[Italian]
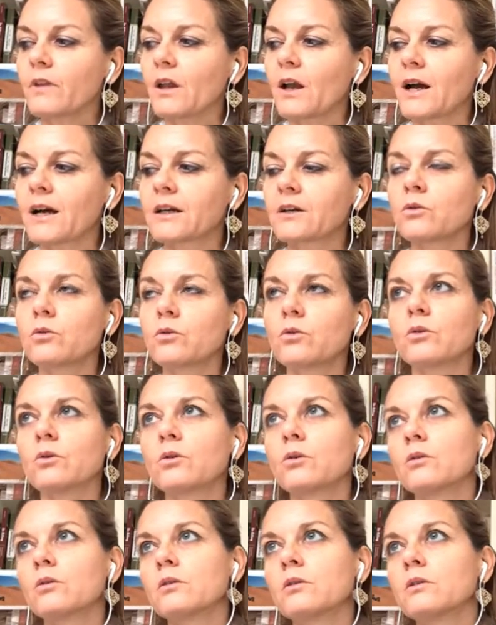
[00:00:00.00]

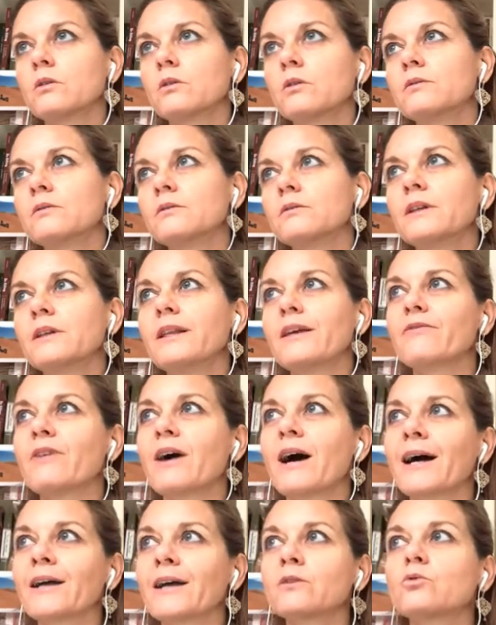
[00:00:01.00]
hanno eh,
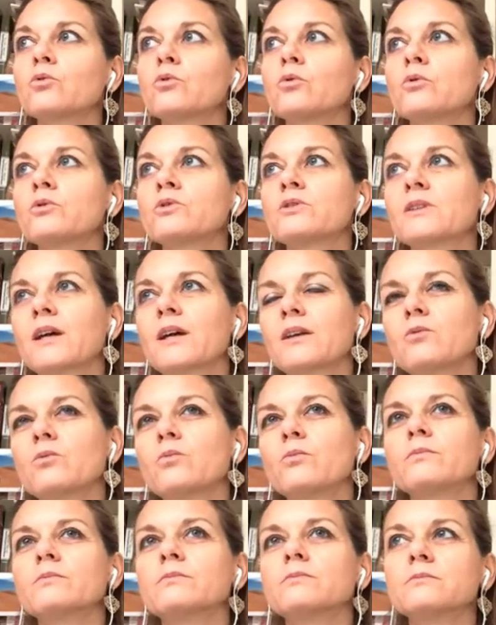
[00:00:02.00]
levato, stanno
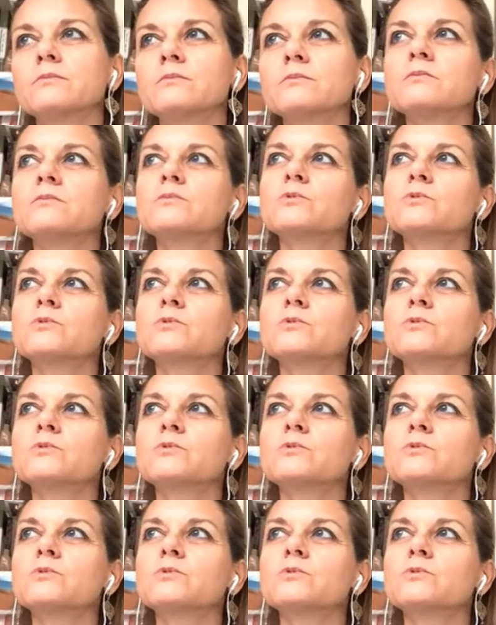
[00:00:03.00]
mm,